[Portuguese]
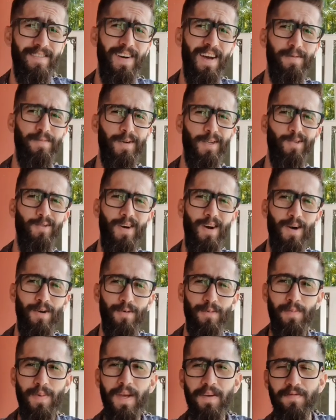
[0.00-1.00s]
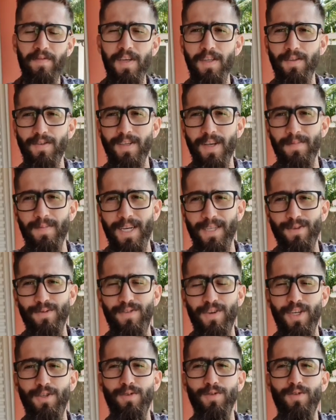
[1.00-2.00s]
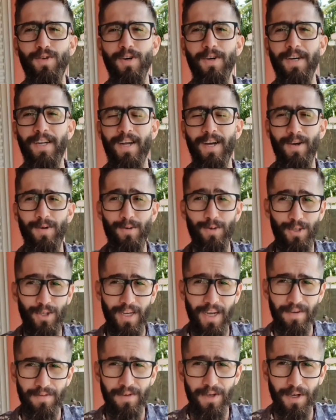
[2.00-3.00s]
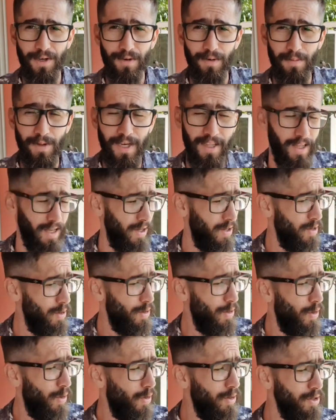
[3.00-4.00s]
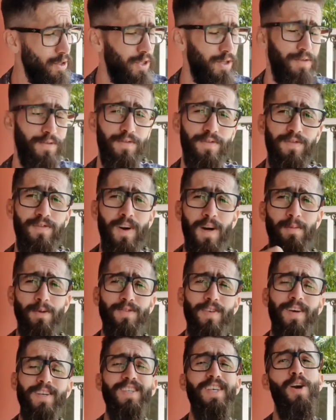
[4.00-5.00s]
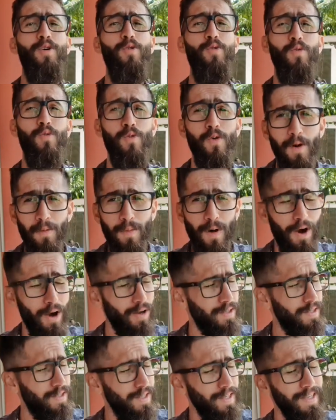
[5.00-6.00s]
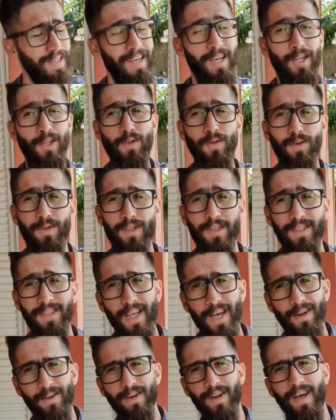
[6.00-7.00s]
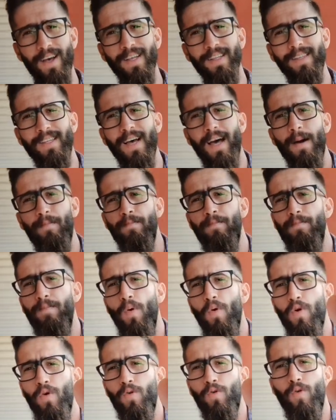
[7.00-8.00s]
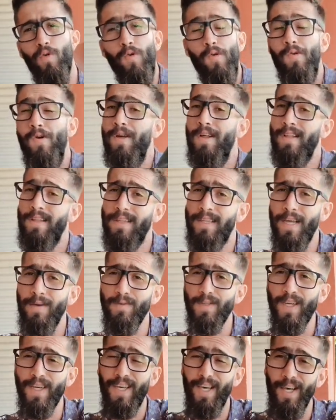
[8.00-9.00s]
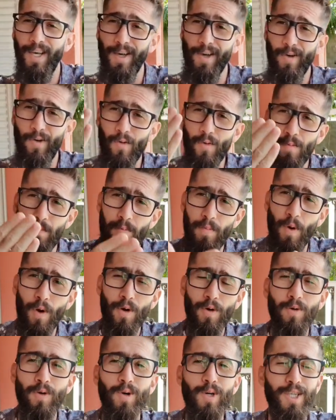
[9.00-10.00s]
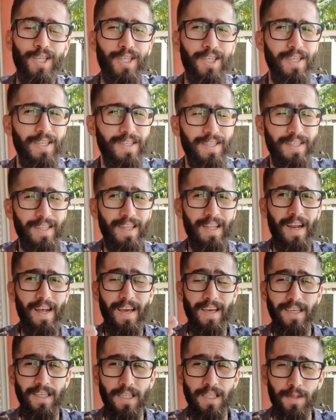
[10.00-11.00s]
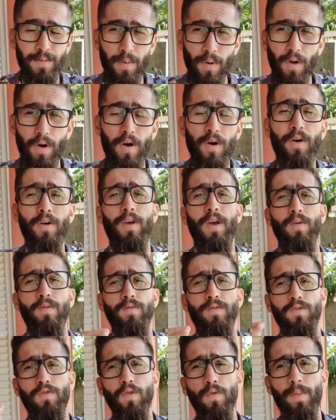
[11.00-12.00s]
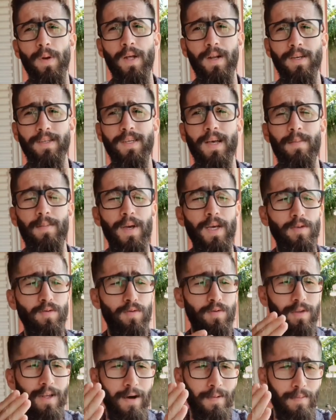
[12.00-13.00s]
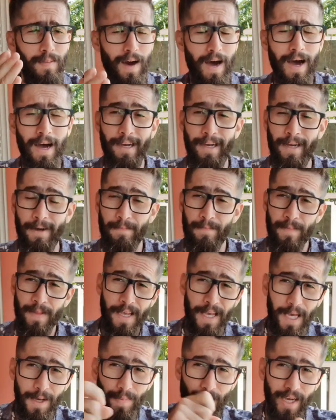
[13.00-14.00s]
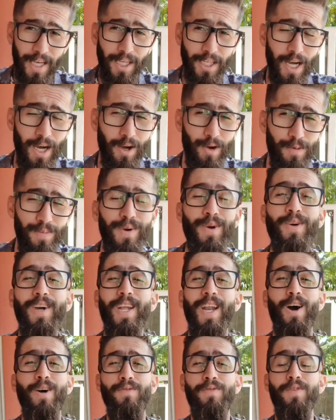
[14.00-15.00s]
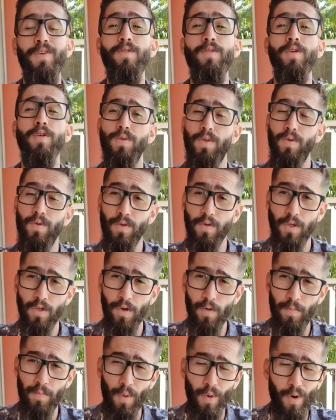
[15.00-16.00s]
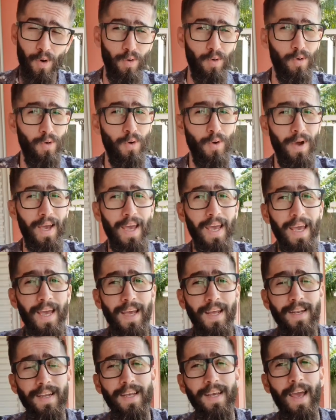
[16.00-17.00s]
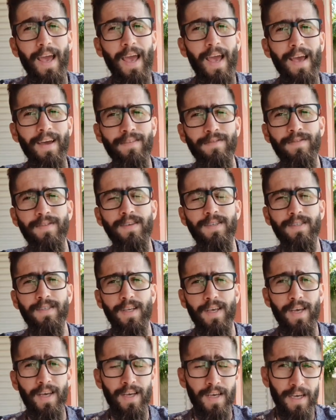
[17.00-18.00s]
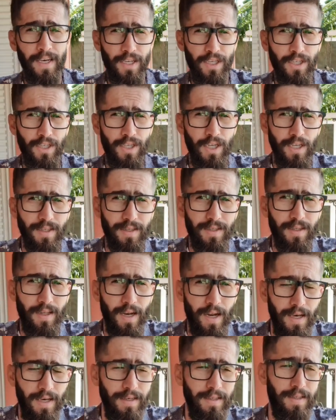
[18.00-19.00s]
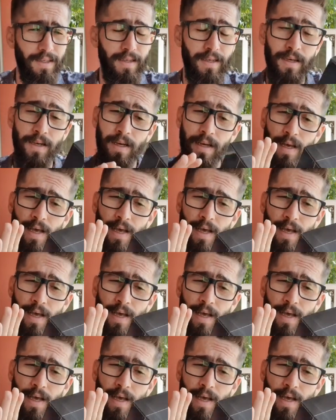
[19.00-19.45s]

Fala pessoal, bem-vindos a mais um vídeo do canal Jeff Recomenda. Hoje vamos fazer o unboxing do celular da Poco. Temos aqui o Poco X3 Pro, que é o super lançamento da marca. E para quem já acompanha o canal, viu que eu trouxe o Poco NFC X3.